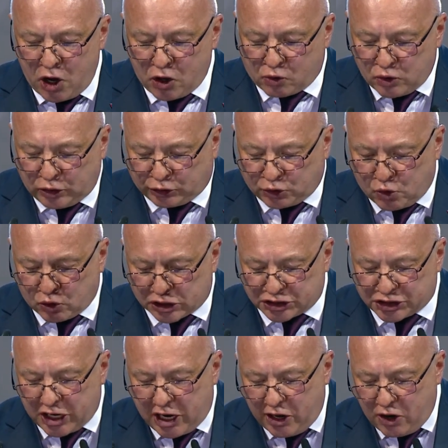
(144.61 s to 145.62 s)
культура,
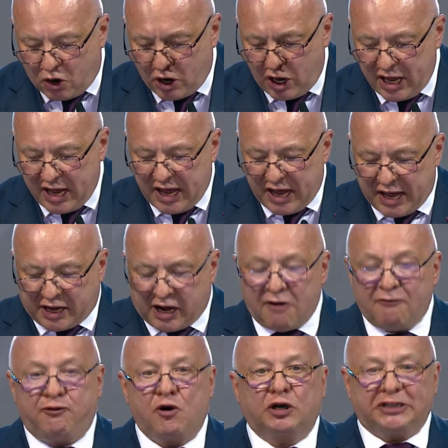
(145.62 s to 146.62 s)
жилье и
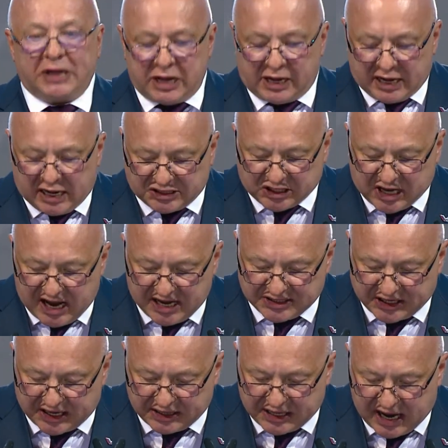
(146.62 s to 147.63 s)
комфортная городская
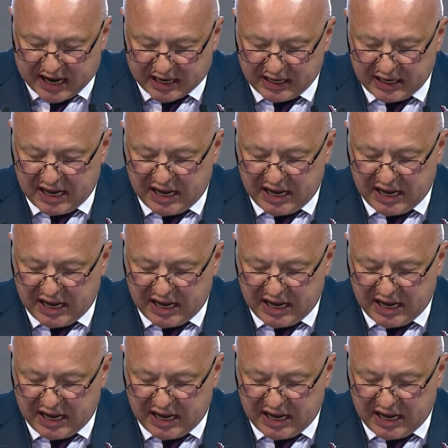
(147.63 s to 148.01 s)
среда,